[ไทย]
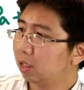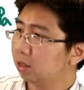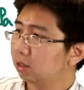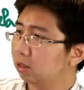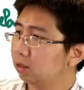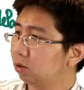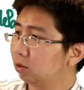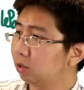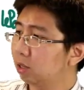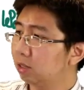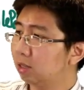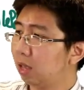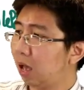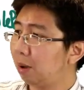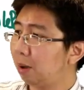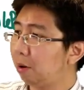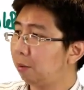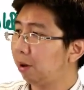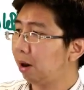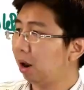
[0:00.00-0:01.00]
จุดที่
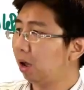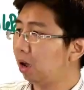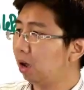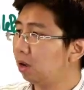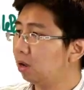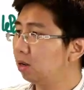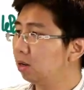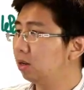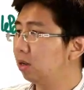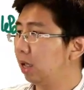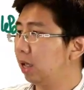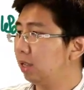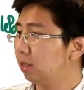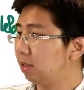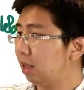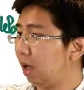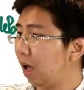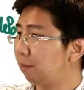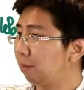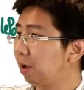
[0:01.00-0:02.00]
3 ออกมาแล้วก็คือ h
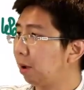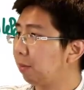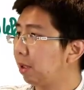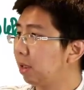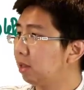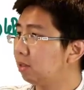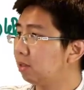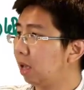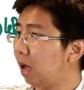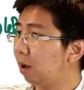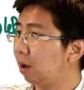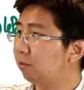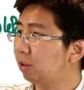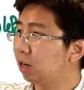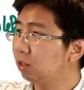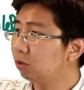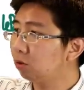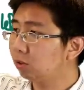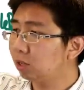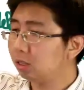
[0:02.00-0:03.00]
3กับ s 3เสร็จ
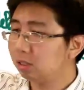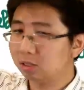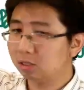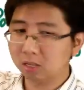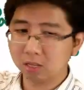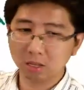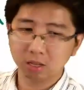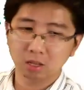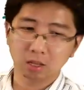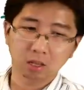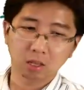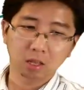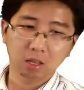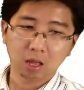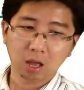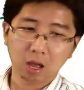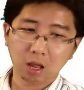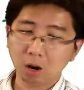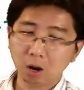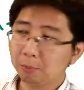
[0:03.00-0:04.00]
แล้วจุดที่
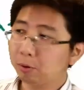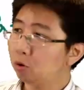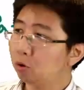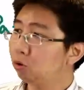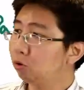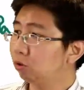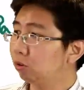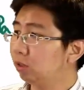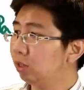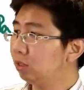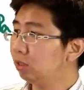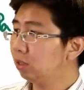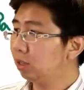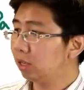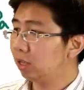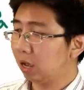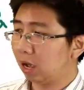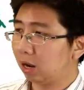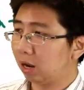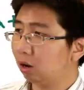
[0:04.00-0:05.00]
4 ถ้าเราไปดูจุดที่
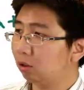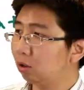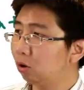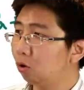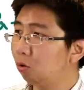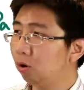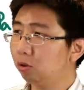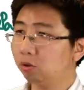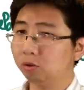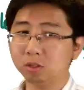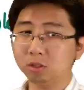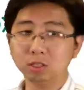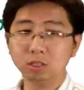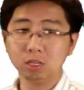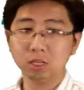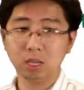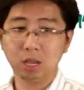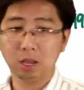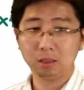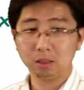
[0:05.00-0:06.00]
4 อ่ะ เราจะรู้ว่าจุด
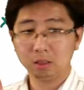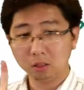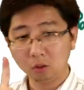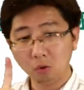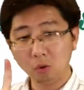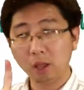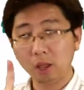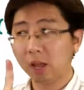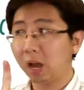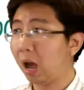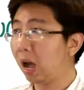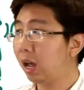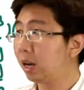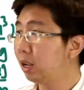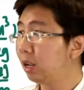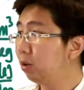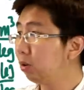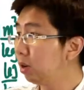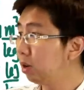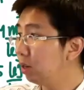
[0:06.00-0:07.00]
ที่ 4 อ่ะรู้แค่ค่าเดี
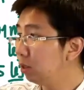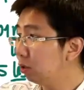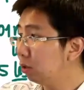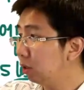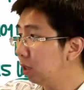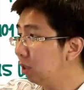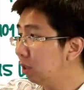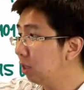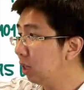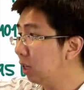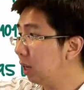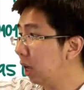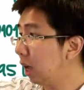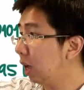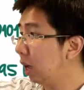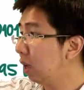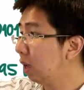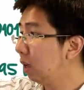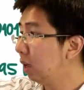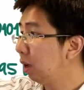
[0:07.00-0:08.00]
ยวคือจุดที่ 4 เนี่ย
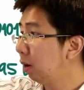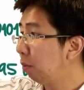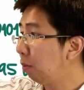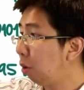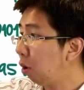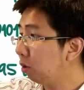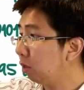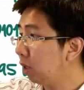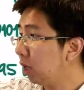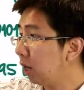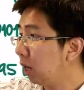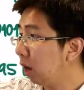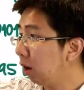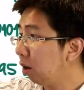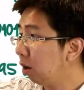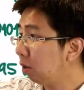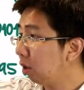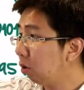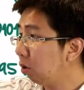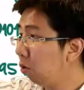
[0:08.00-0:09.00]
ปกติแล้ว
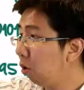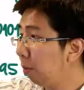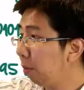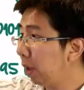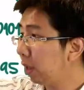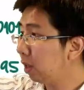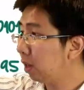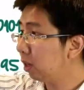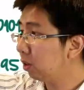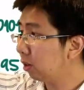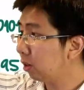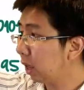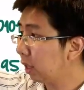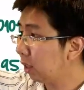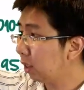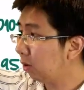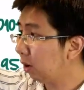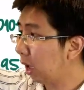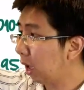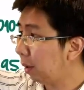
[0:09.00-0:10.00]
เราจะรู้ว่าเพชเชอร์ตรงนี้
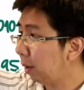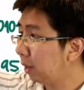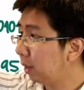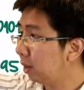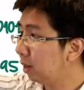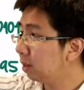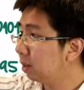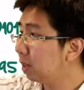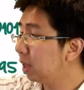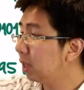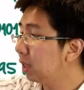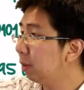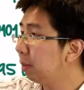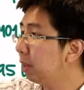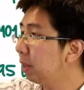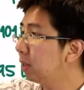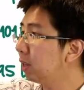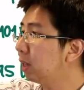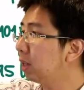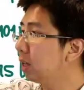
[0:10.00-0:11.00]
เท่าไหร่เพเชอร์เส้นที่เป็
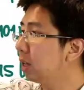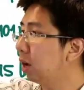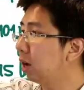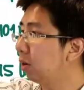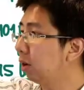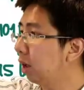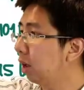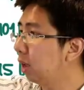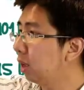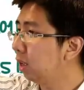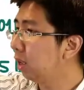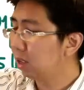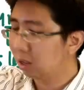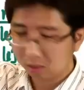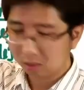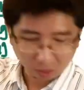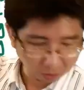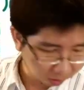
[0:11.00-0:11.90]
นสีเขียวเนี่ยเท่าไหร่